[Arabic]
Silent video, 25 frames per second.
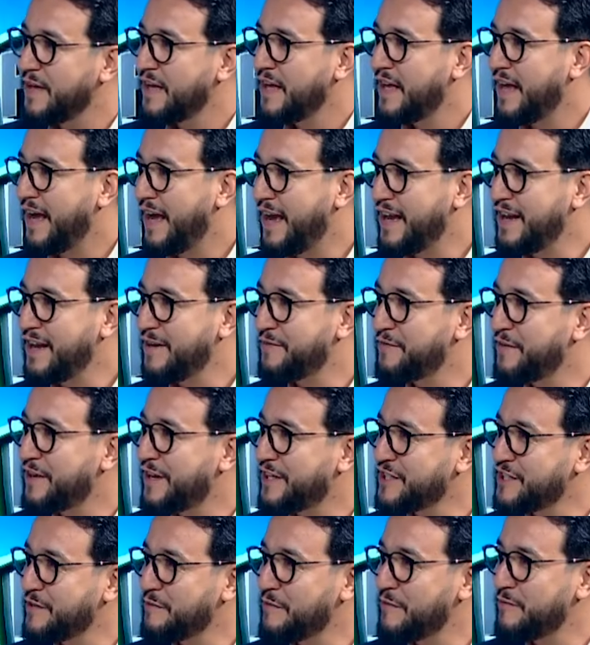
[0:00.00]
على فريق
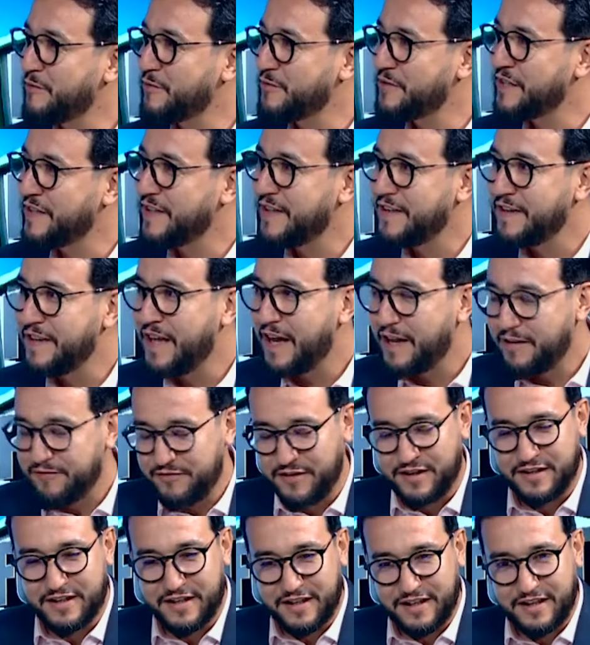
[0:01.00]
شباب الوزاد انا نعرف
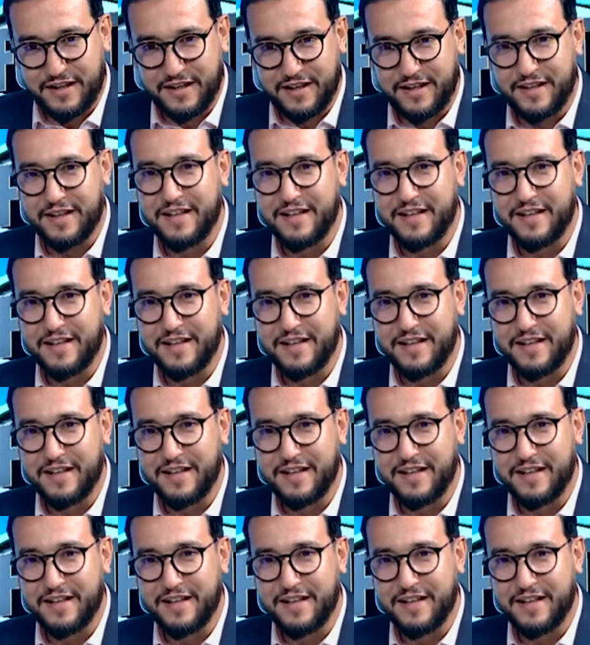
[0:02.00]
انك